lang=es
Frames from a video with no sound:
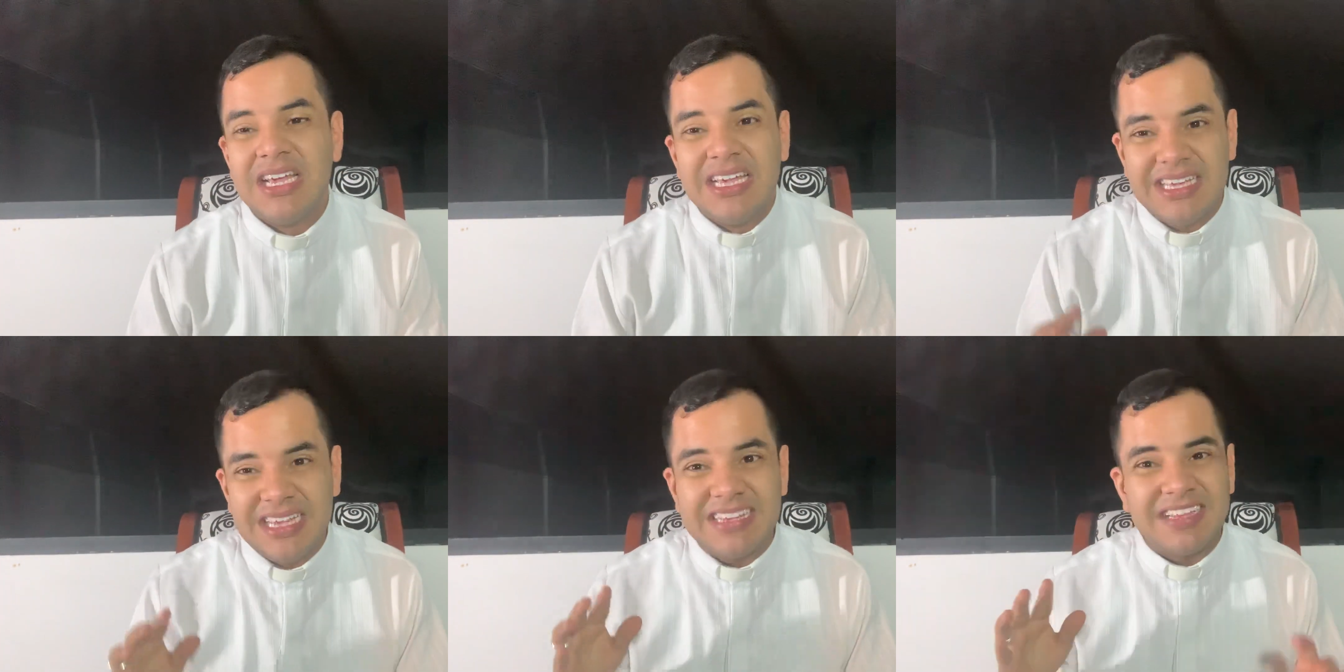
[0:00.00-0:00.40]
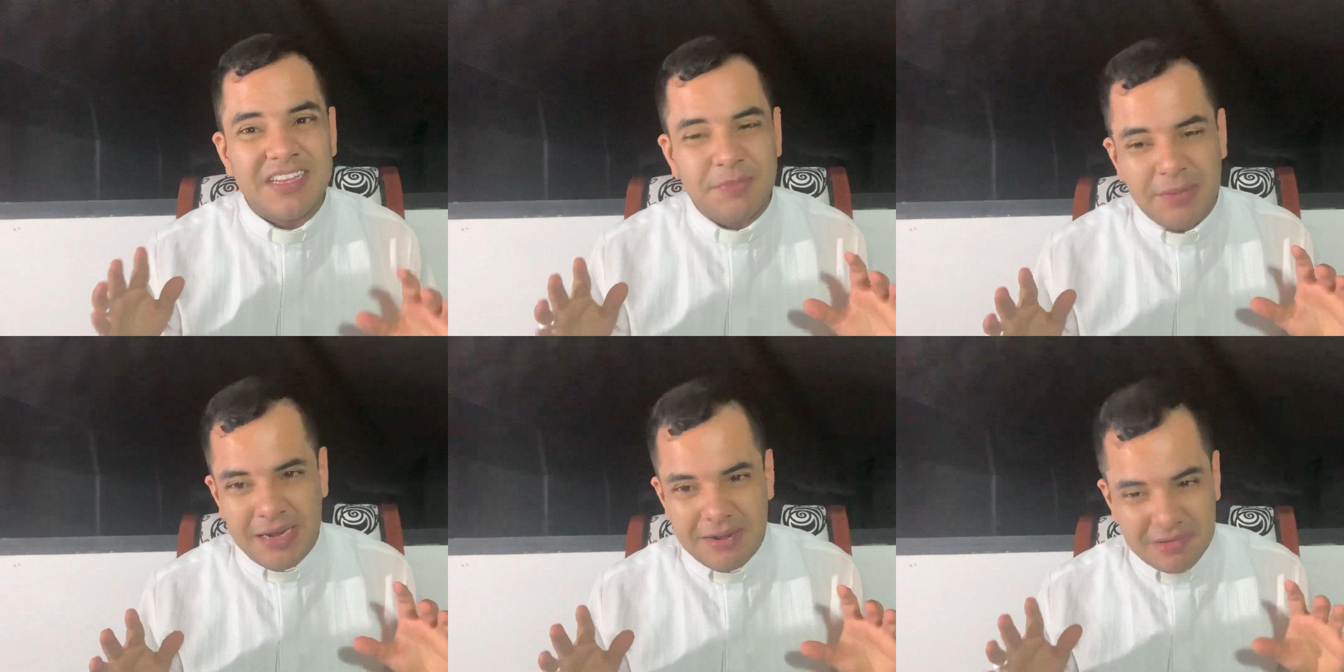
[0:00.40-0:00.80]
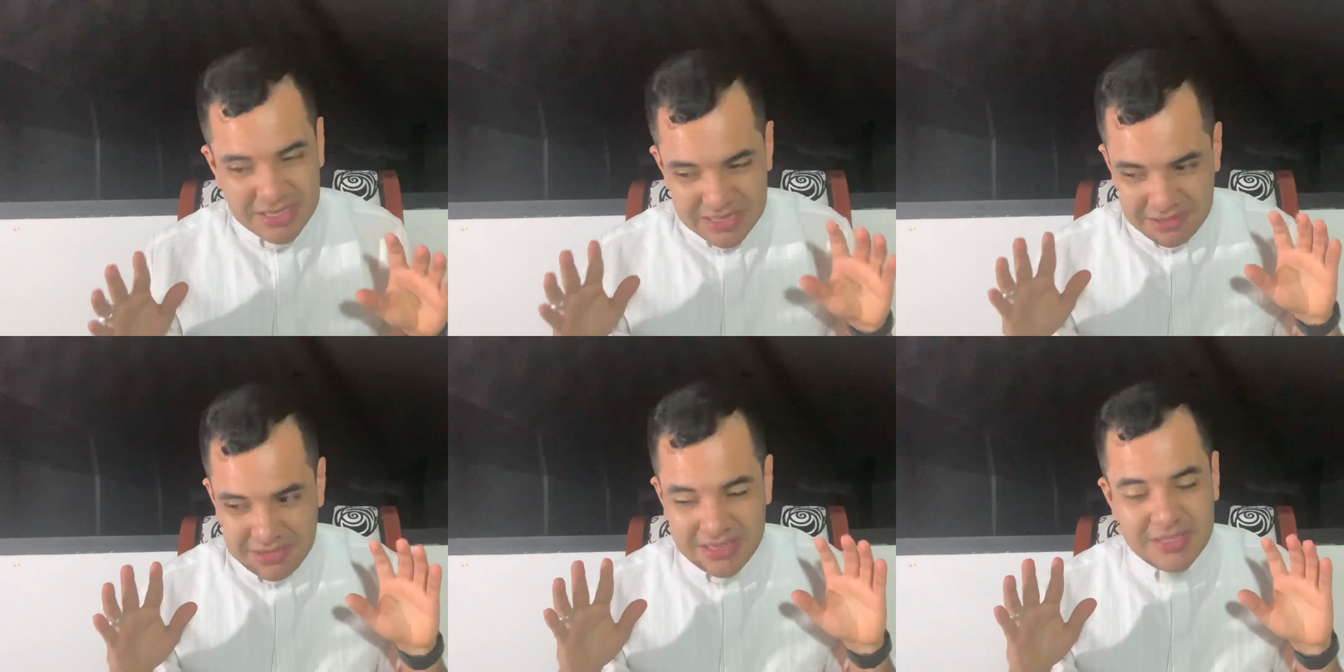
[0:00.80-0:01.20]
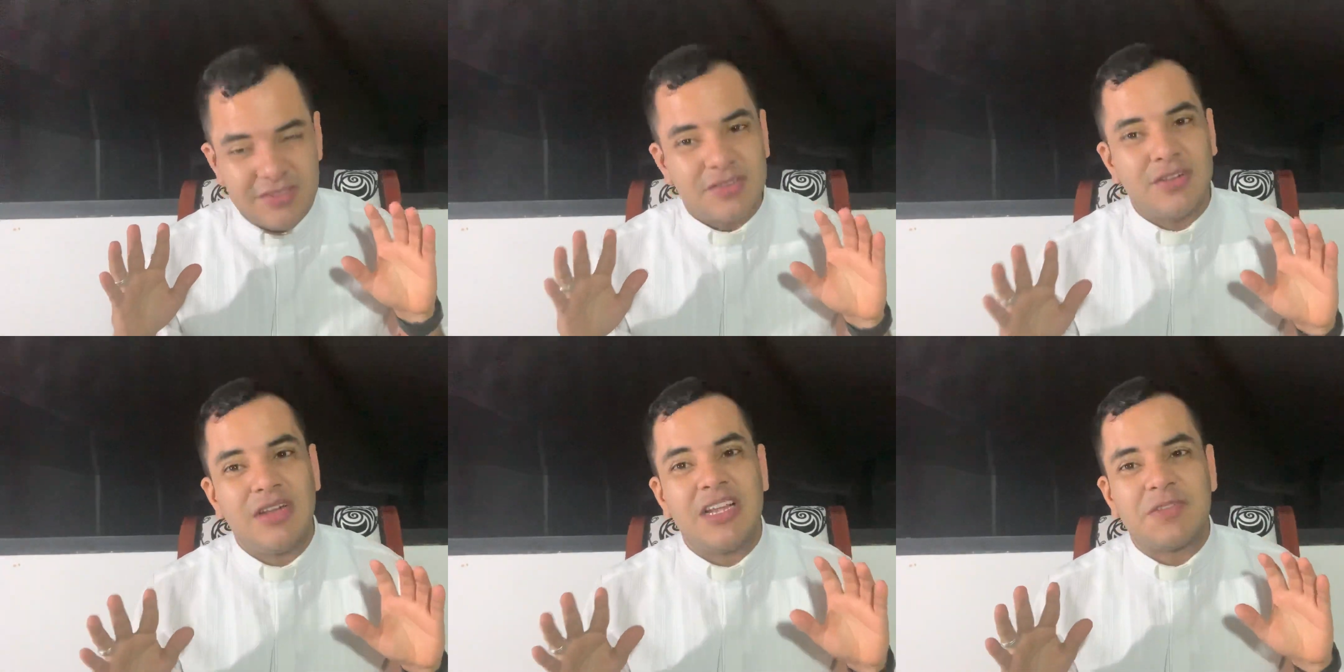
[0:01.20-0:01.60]
Y esas palabras de
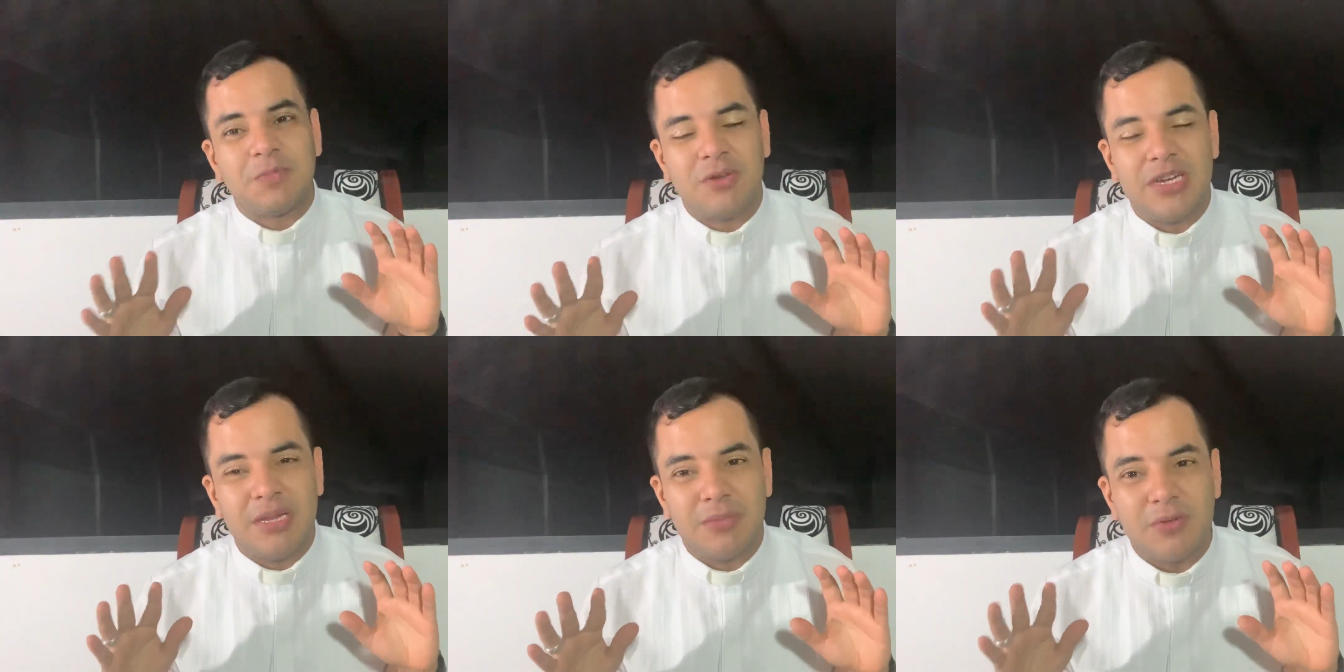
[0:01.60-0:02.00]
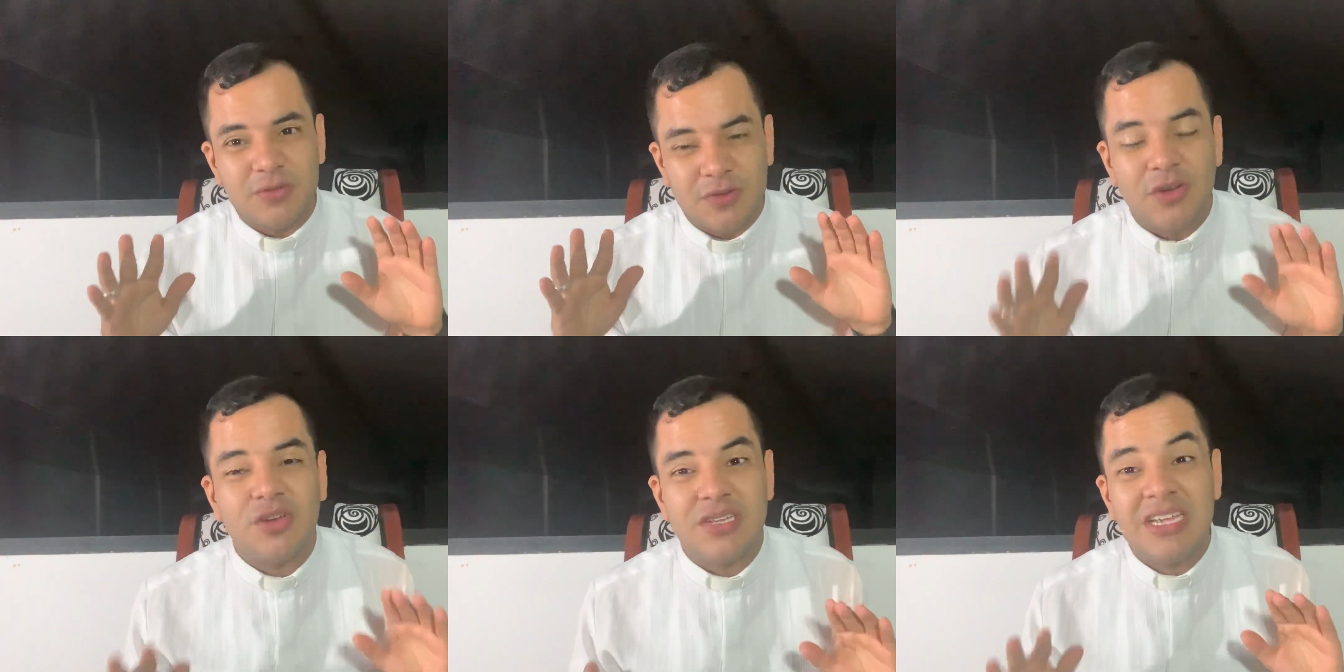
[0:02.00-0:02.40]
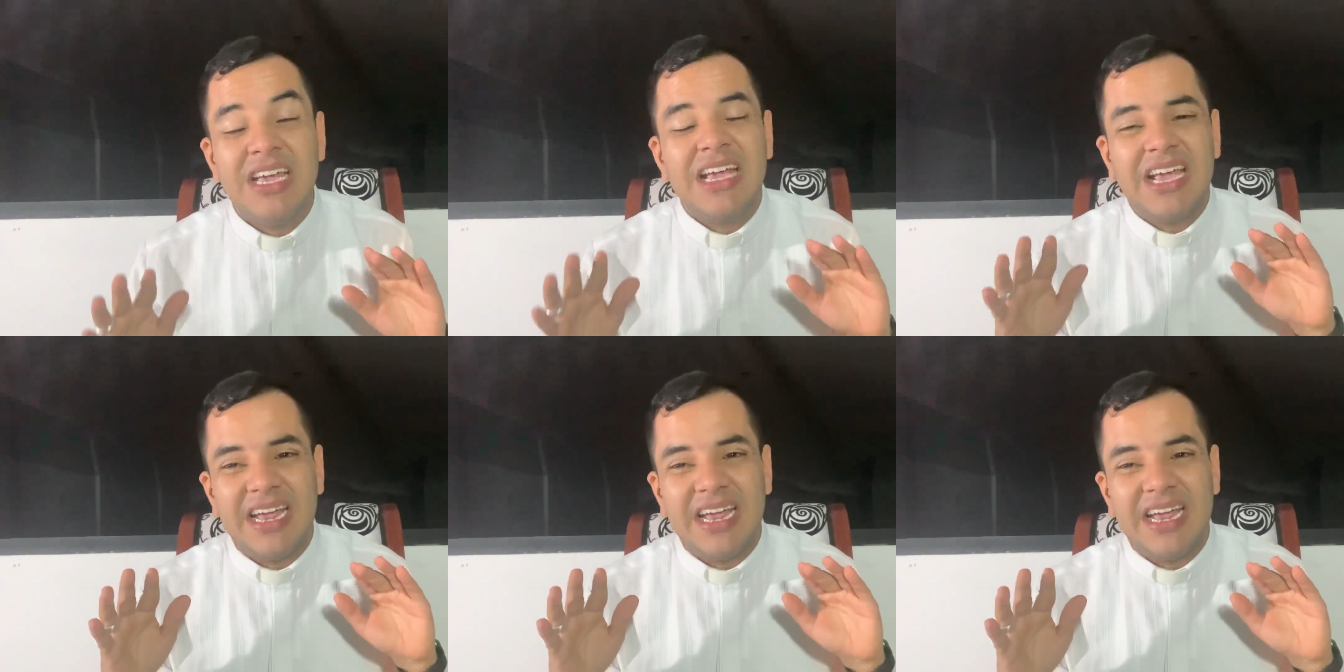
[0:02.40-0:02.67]
bendición las ponemos hoy